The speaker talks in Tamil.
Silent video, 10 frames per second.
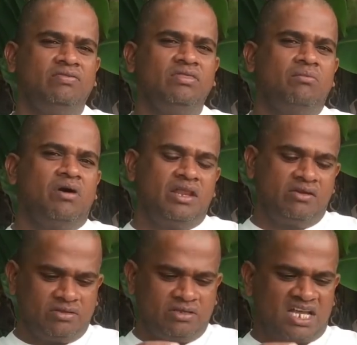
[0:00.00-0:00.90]
எந்த மாதிரி
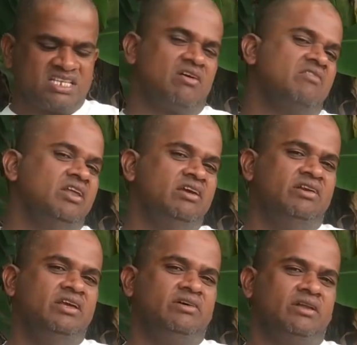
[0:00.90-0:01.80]
மாதிரி வந்து ஆசனவாய் வெளியே
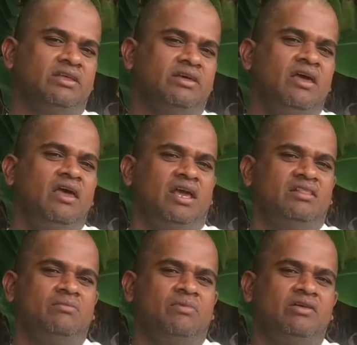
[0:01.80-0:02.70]
வெளியே வருது
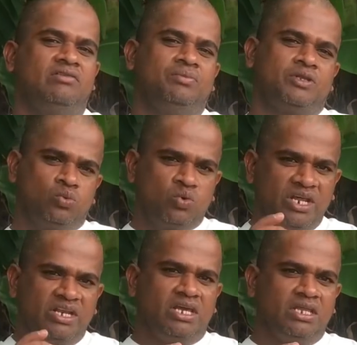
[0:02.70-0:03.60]
எந்த மாதிரி வந்து பார்த்தீங்கன்னா
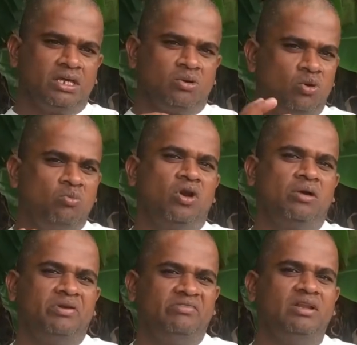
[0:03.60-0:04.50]
உள்ளே நிற்கிது
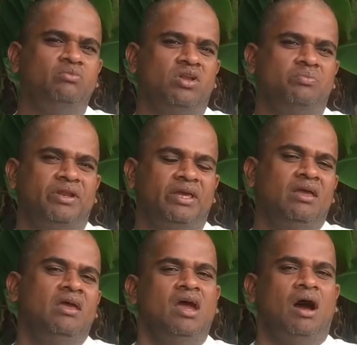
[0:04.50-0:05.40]
உள்மூளை எப்படி வெளிமூளை எப்படி
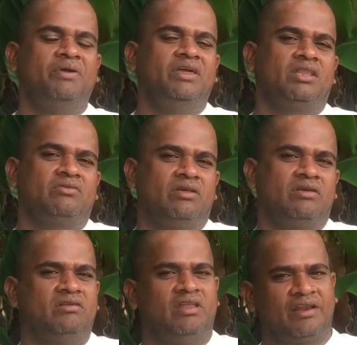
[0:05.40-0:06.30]
அப்படிங்கிறது
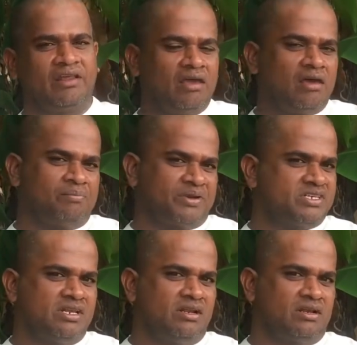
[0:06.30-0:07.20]
வரைக்கும் நிறைய
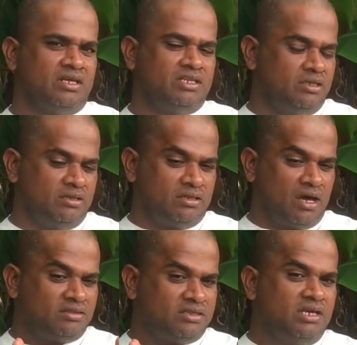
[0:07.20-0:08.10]
பிரச்சனைகள் இருக்குது இது
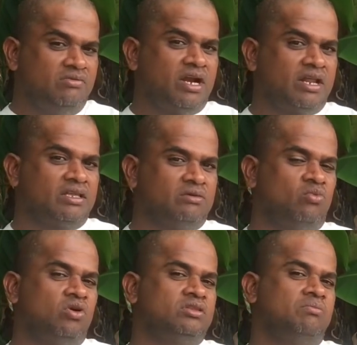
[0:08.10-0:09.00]
இதுதான் தீர்வுன்னு கிடைக்கிறது
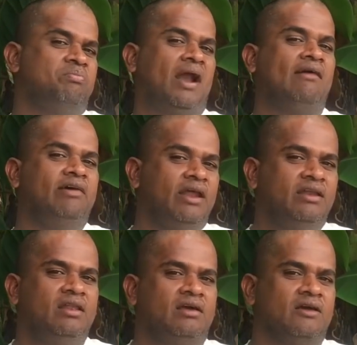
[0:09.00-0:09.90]
மூலத்தில் பல
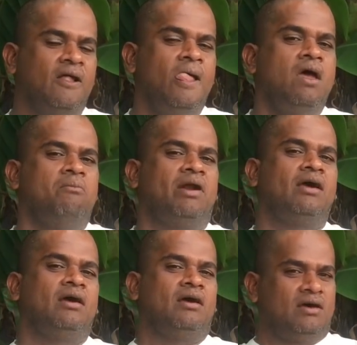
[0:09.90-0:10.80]
வெரைட்டி இருக்குது பல